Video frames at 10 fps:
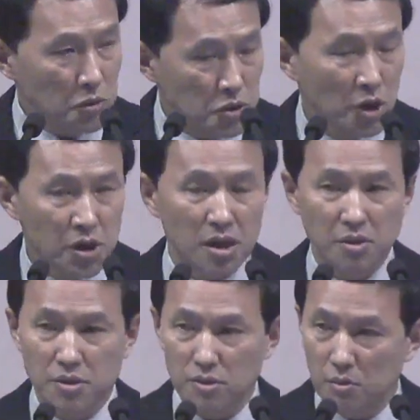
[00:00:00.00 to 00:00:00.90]
온전히
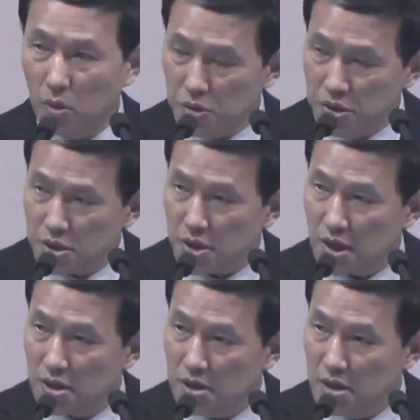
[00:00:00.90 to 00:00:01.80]
되어지고 모든
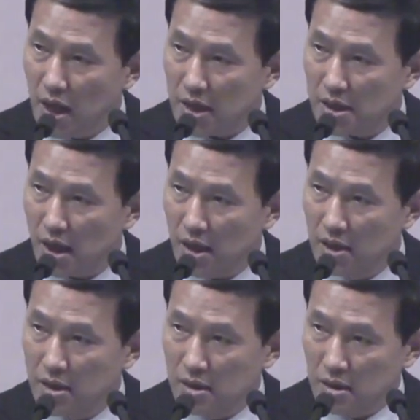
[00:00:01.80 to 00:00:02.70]
선한 일을 하기에
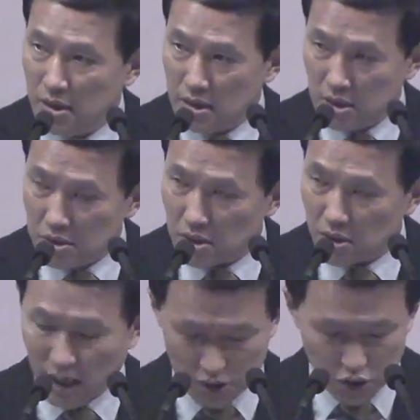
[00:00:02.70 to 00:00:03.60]

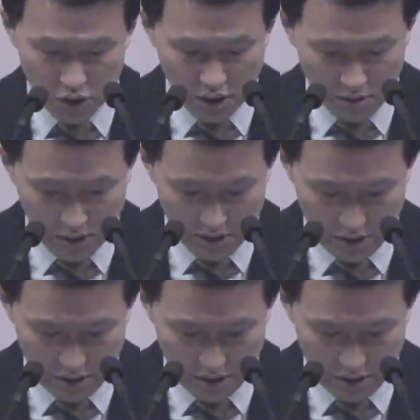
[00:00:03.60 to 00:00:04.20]
능력을 갖추기 위함이라고